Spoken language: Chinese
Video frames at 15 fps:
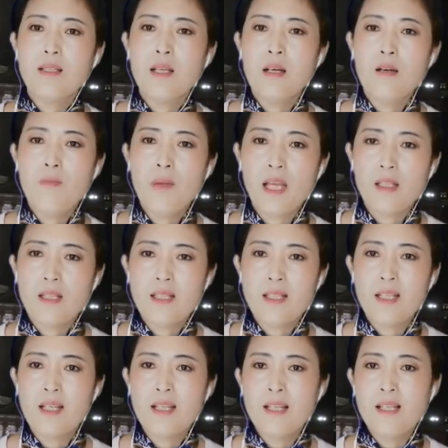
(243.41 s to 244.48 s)
经被
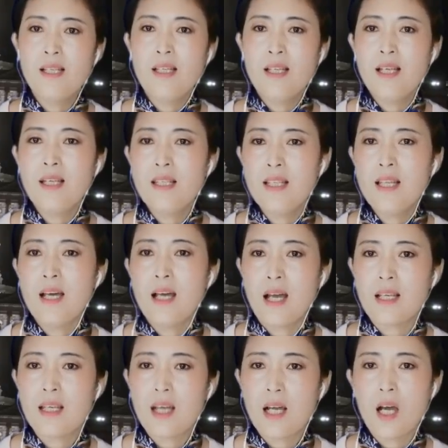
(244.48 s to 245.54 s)
CNN
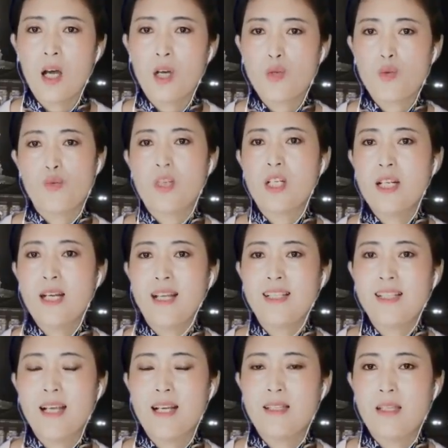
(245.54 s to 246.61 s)
的一个主持
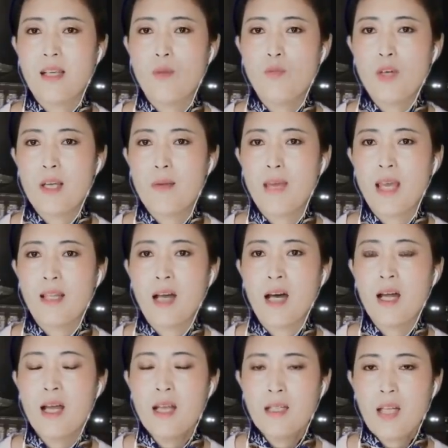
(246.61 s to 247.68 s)
人在节目里面
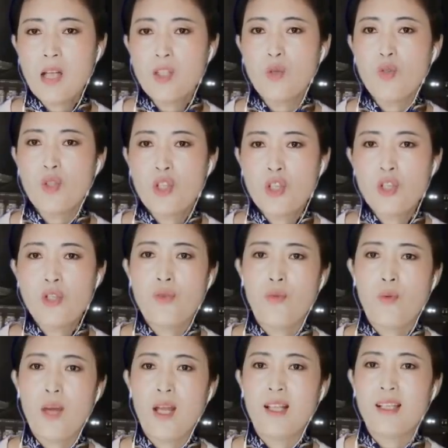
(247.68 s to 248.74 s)
呢，他就质
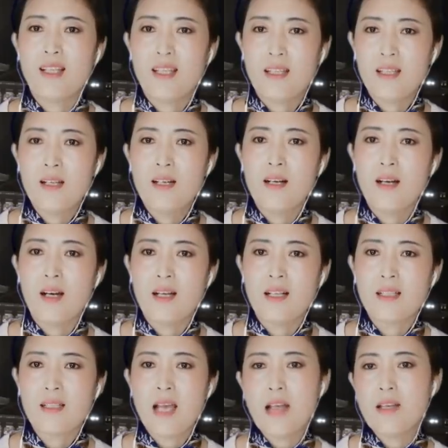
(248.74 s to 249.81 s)
问一
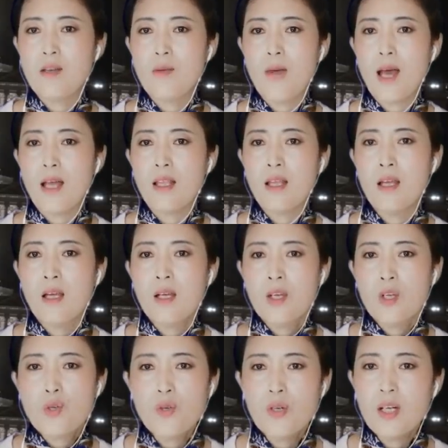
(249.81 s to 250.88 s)
个参议员，
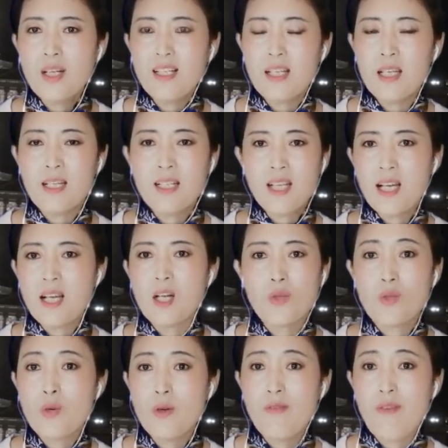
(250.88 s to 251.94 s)
说：“你这
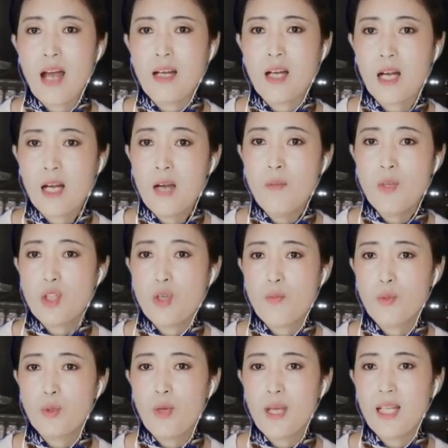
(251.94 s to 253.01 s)
个说法呢，根本就
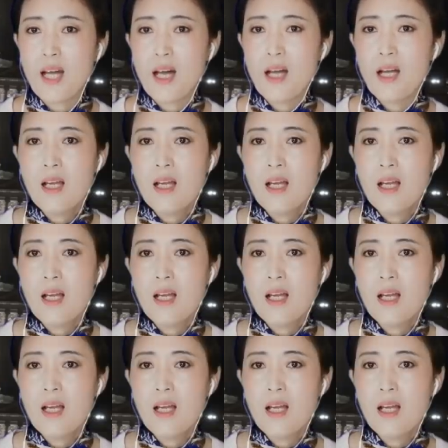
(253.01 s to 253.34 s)
不对的，